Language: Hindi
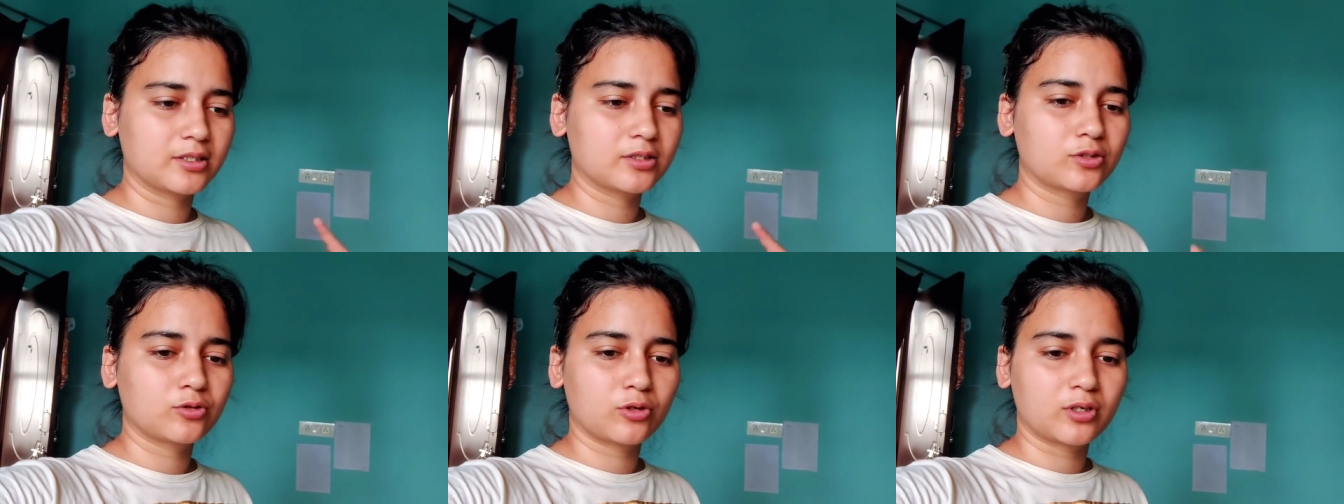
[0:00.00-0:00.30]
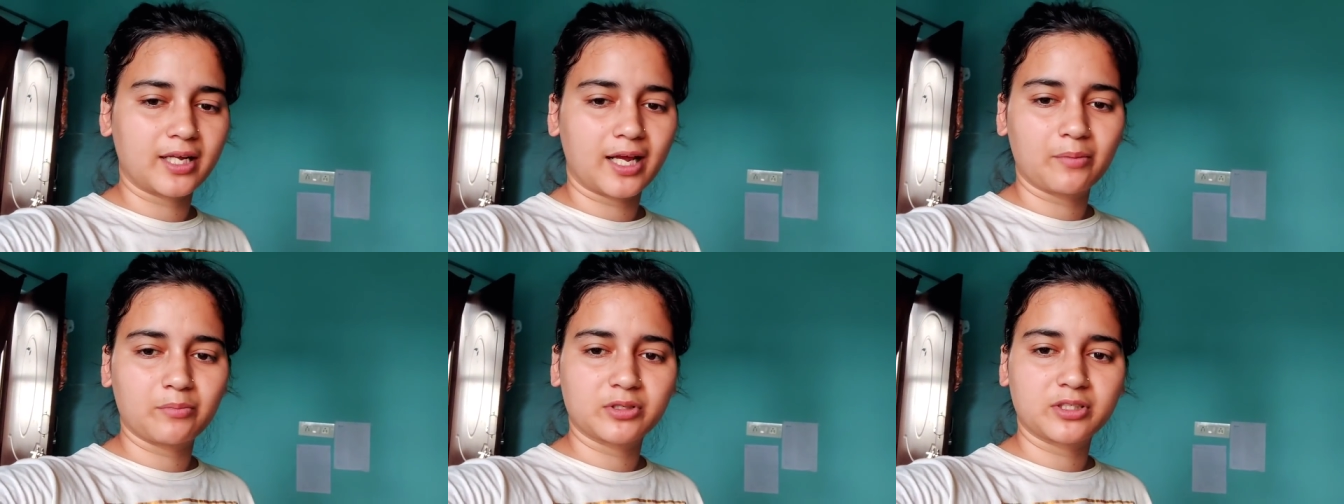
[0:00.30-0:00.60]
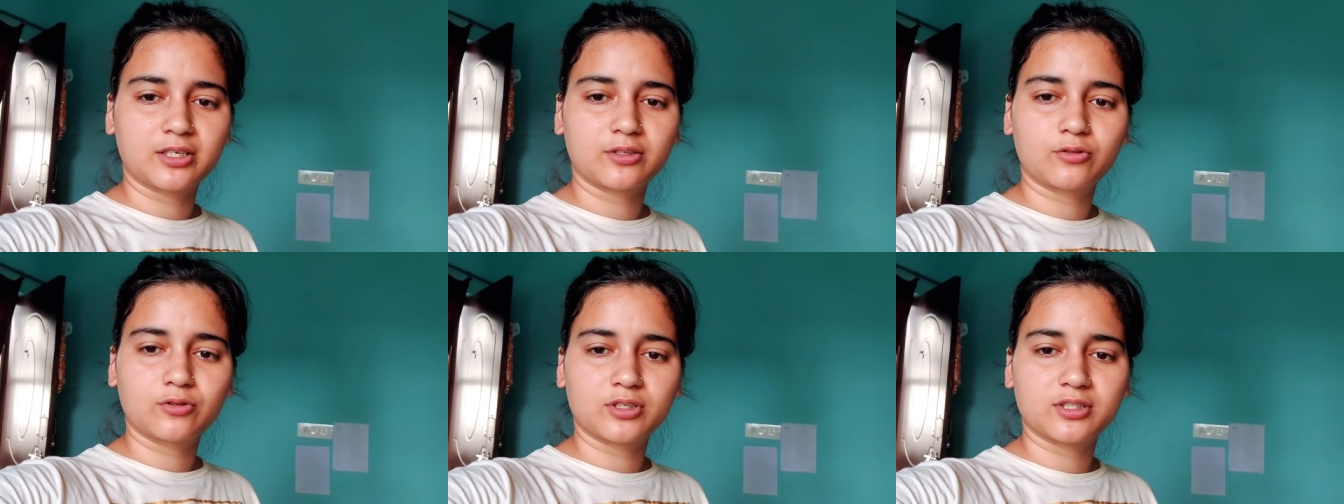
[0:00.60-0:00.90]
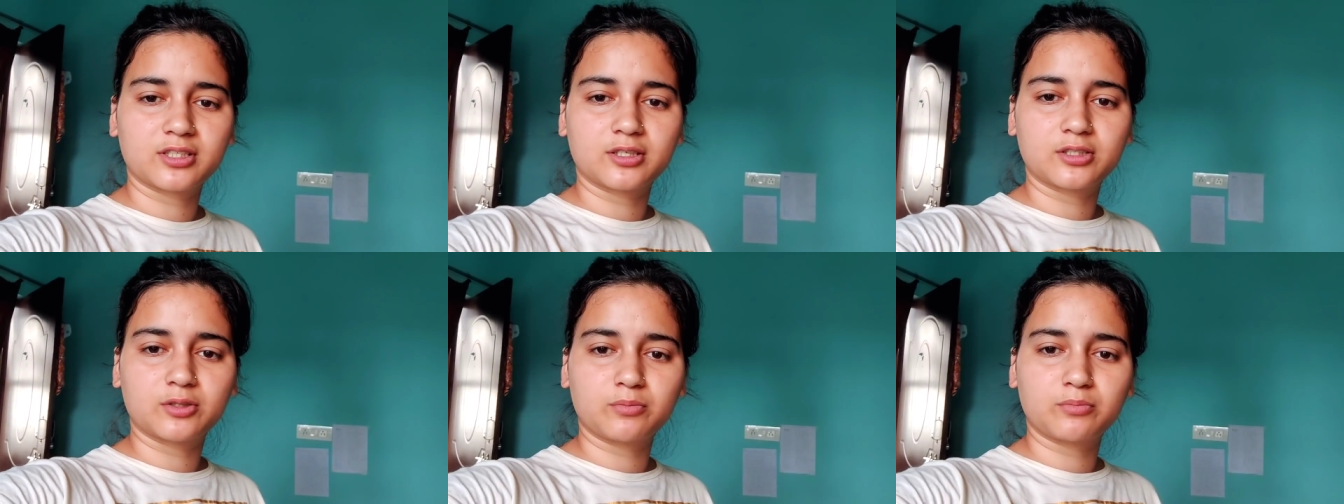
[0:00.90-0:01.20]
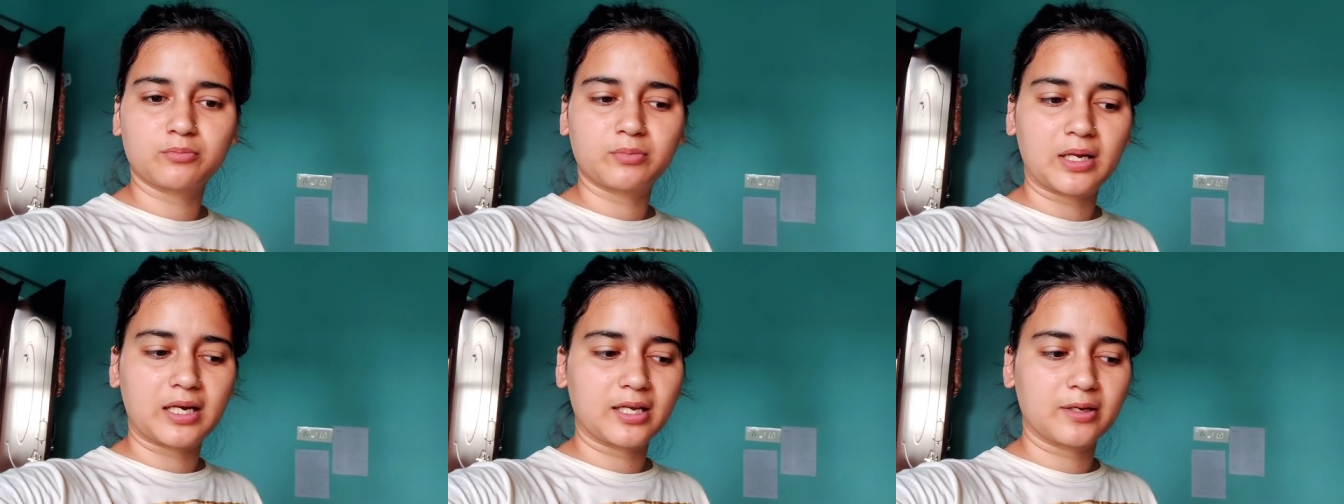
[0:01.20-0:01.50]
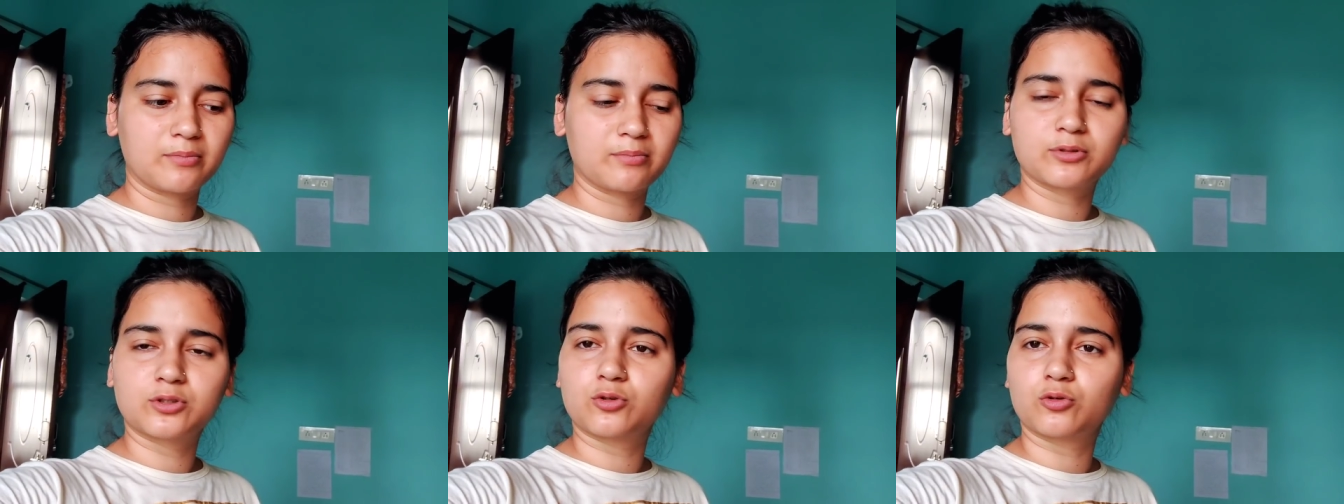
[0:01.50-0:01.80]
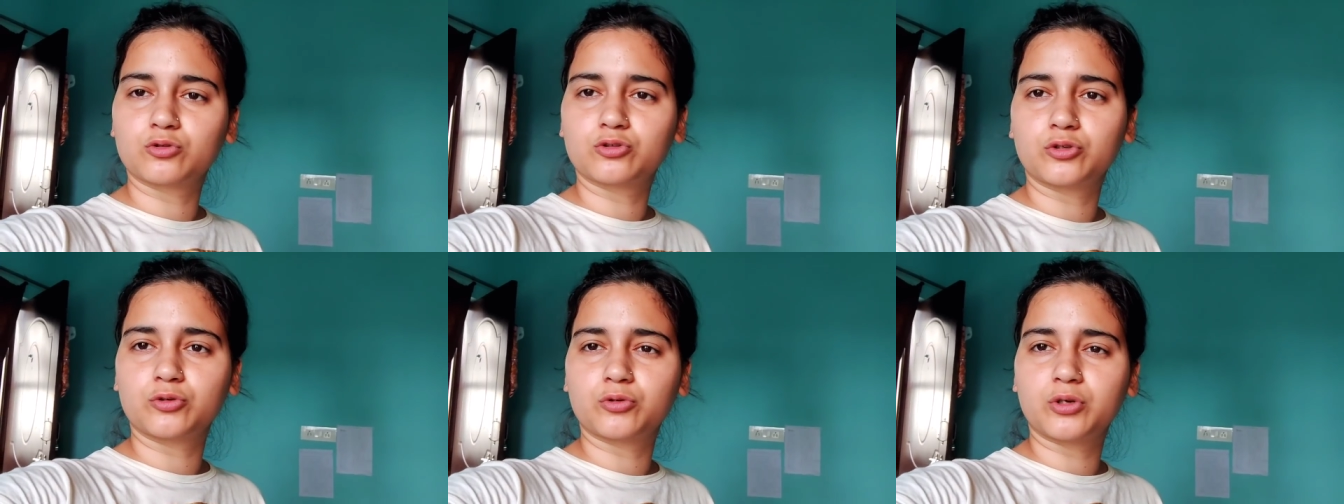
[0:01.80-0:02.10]
तब तक थोड़ा टाइम बचा तो इससे अच्छा पहले
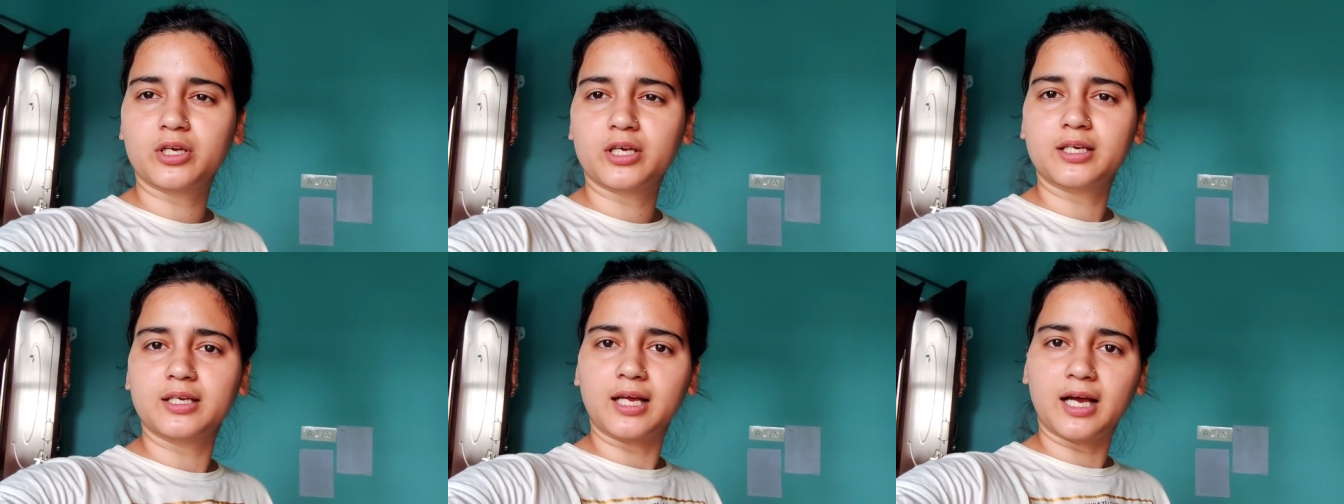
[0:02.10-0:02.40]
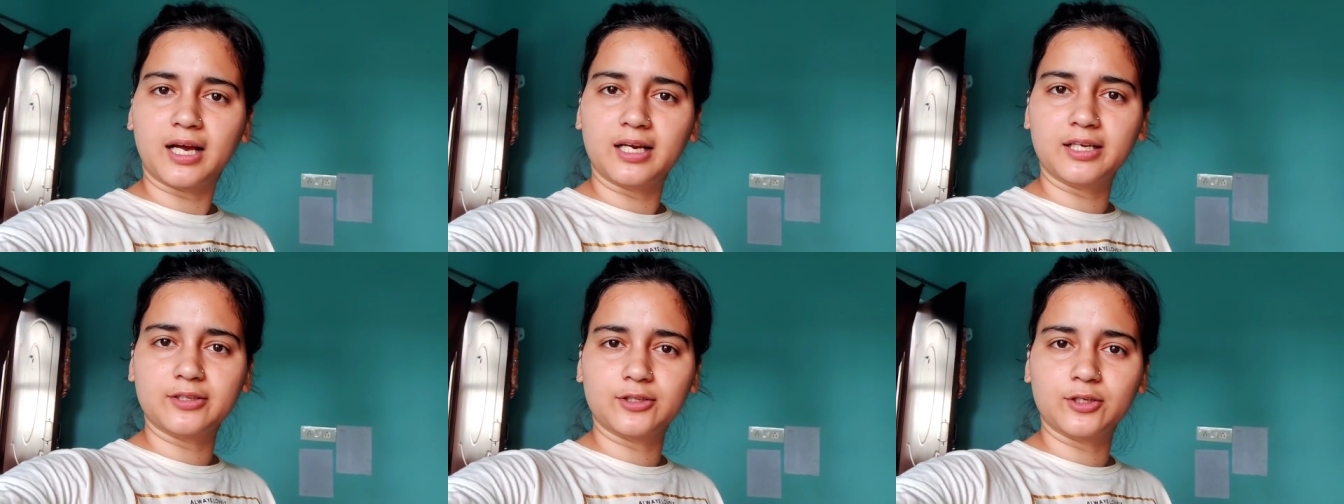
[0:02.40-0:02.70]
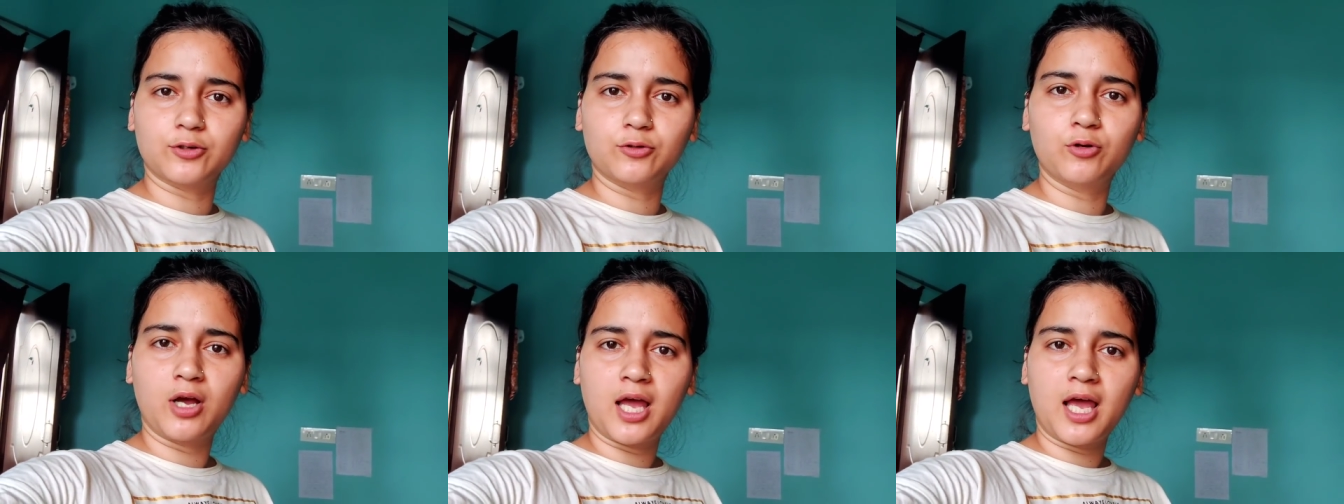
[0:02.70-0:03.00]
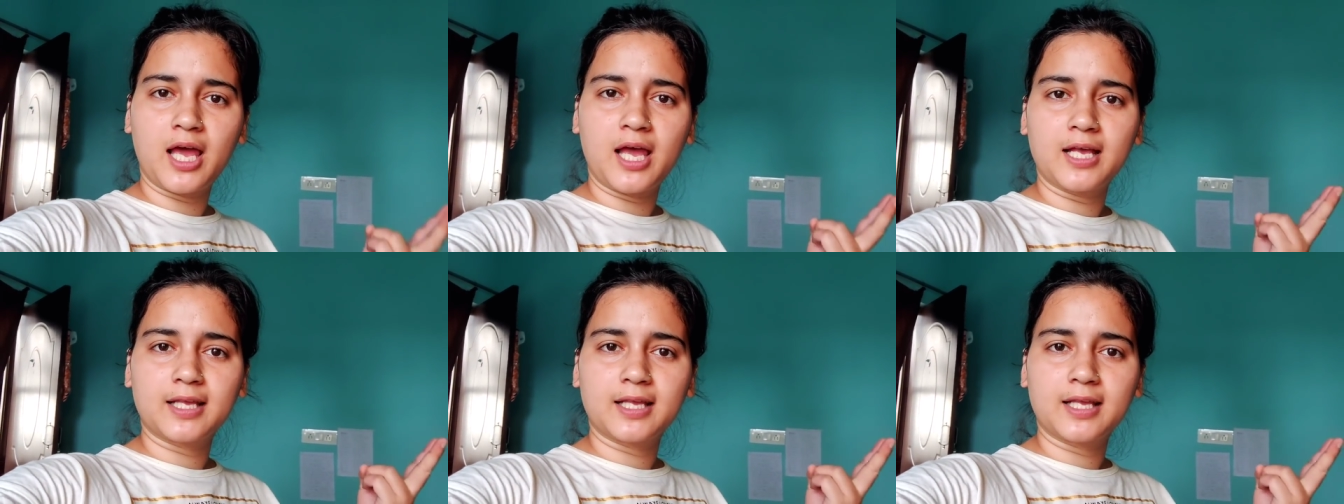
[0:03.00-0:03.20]
सोच रही हूँ कि नहा लेती हूँ